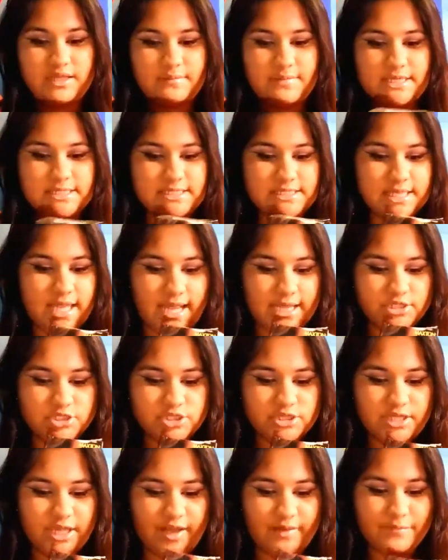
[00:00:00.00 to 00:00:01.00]
na minha cidade,
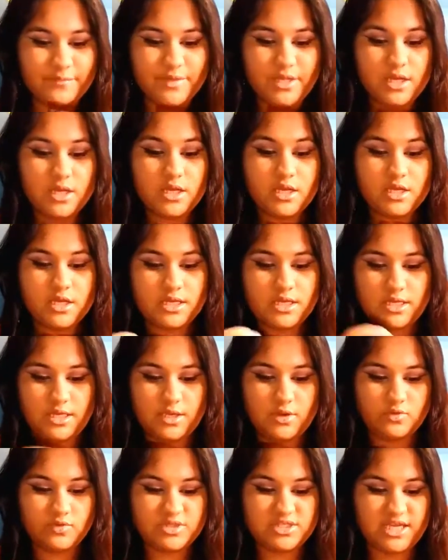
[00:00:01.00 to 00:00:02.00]
tá?
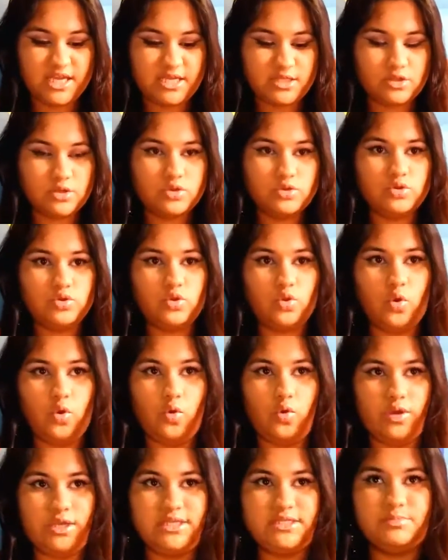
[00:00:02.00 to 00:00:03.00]
E eu usei
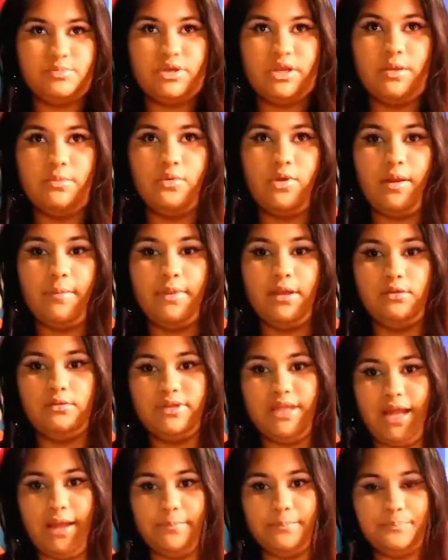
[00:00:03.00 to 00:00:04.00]
dois, porque meu cabelo
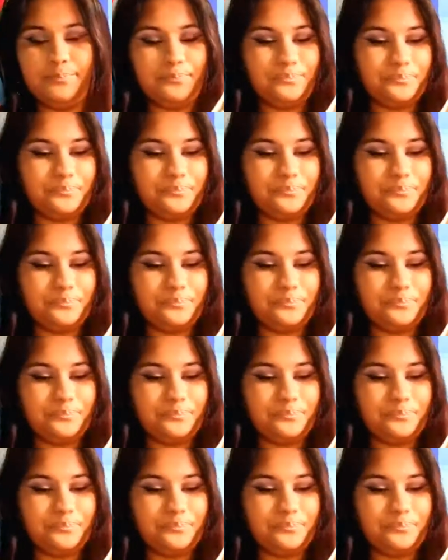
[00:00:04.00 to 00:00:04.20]
tá